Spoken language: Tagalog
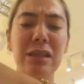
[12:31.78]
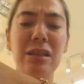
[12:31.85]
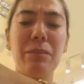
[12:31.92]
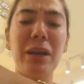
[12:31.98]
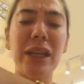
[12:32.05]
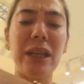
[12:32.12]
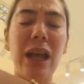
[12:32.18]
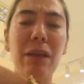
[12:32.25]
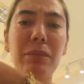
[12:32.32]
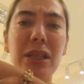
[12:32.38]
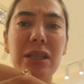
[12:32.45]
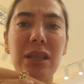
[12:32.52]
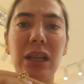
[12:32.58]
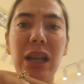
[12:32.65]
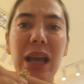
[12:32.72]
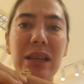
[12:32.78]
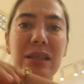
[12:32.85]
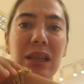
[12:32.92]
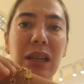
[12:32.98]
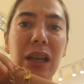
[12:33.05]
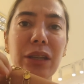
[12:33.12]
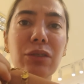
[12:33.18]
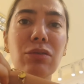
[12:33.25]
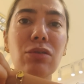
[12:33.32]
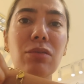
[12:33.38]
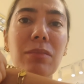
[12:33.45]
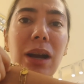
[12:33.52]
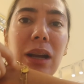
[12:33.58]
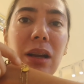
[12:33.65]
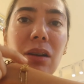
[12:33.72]
Kasabay namin sila. Sila yung
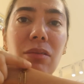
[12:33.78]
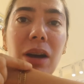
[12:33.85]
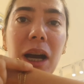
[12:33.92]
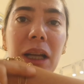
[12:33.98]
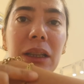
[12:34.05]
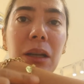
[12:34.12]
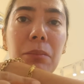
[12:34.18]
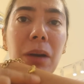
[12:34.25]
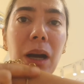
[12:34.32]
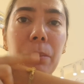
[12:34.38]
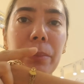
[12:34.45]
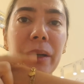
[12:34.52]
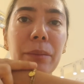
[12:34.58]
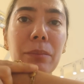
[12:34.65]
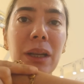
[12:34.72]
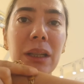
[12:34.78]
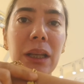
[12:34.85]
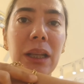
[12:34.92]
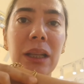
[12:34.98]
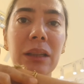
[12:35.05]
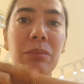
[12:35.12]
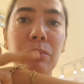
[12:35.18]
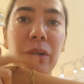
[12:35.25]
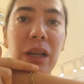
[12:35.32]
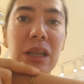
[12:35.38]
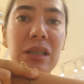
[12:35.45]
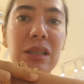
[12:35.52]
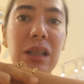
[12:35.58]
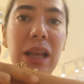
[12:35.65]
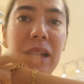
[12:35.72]
gumagawa ng mga permanent
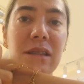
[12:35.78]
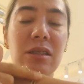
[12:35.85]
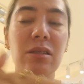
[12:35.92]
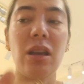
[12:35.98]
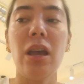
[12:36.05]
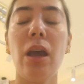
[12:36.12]
bracelets,